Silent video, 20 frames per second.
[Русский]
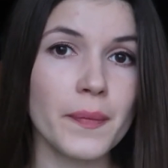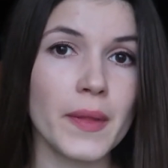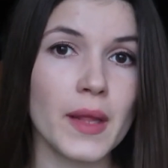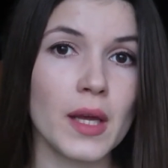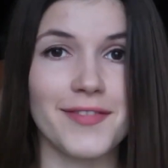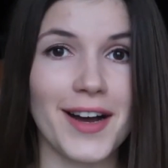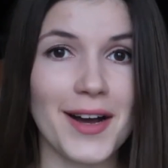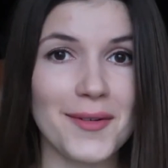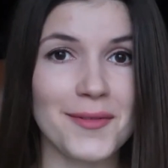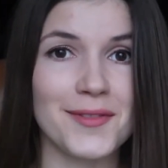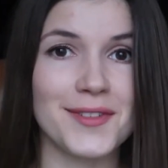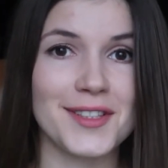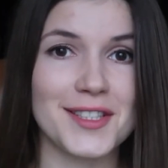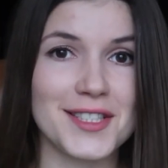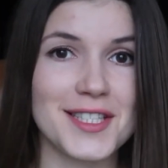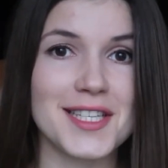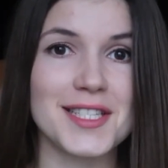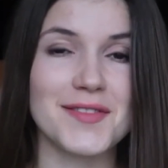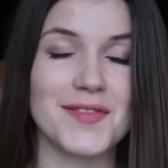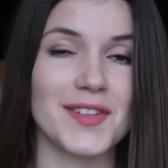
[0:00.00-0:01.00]
И вам,
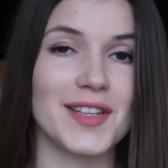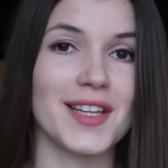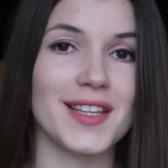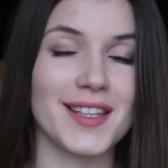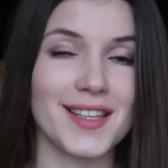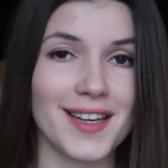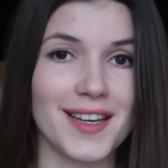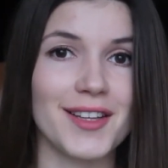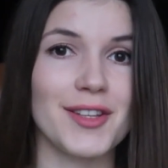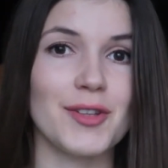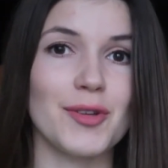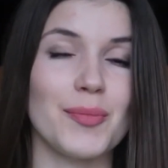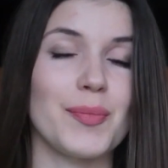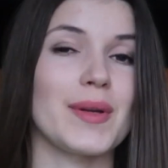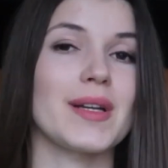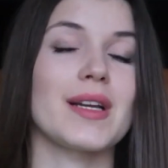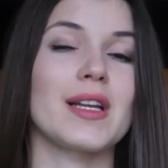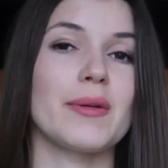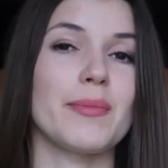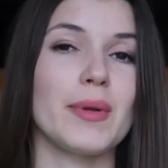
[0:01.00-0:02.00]
естественно, я ее
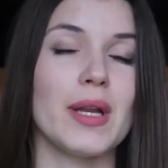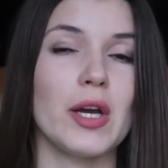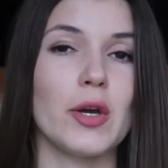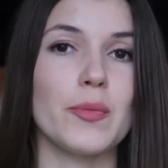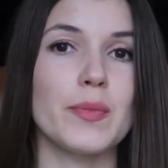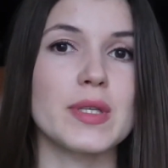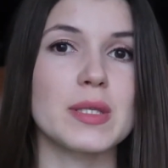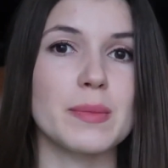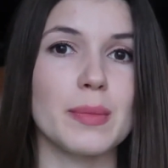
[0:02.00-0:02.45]
прикрепляю